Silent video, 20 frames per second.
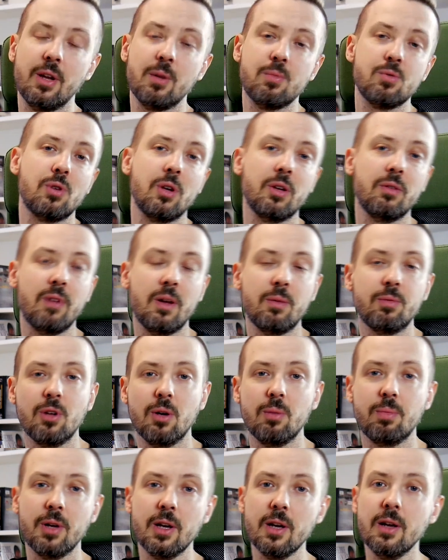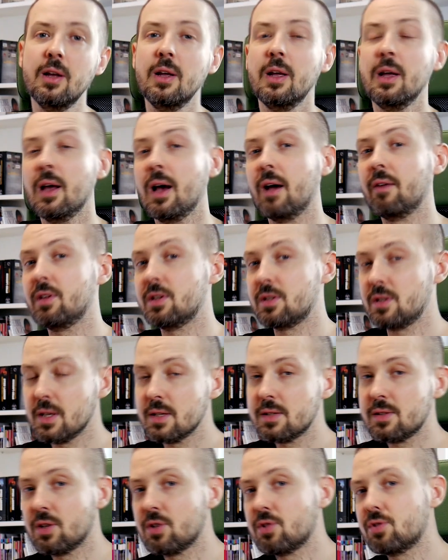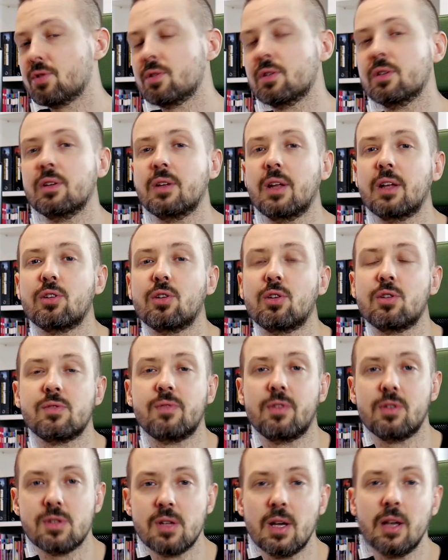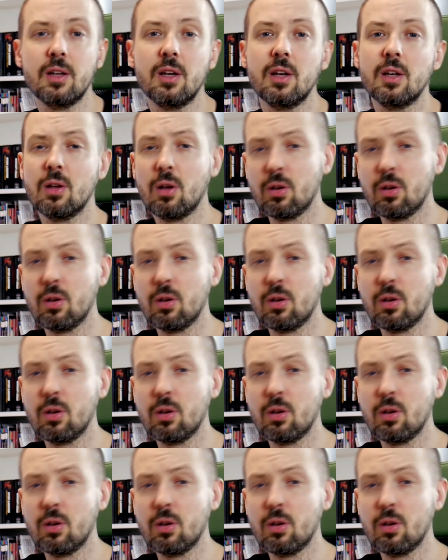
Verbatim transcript: na przykład w laptopie, a więc jest też e, na to rozwiązanie.